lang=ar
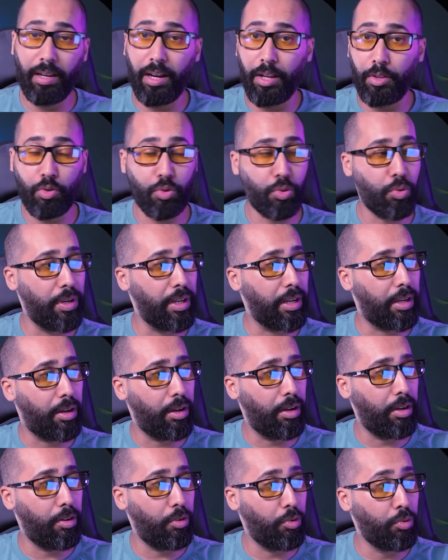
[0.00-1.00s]
يلا ندوزو
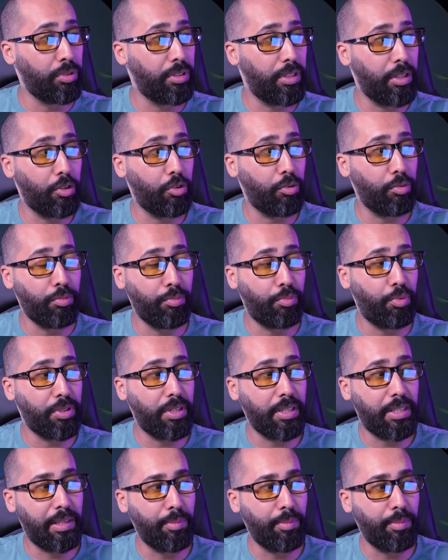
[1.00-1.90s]
ليكرون ونديرو اون بوتيت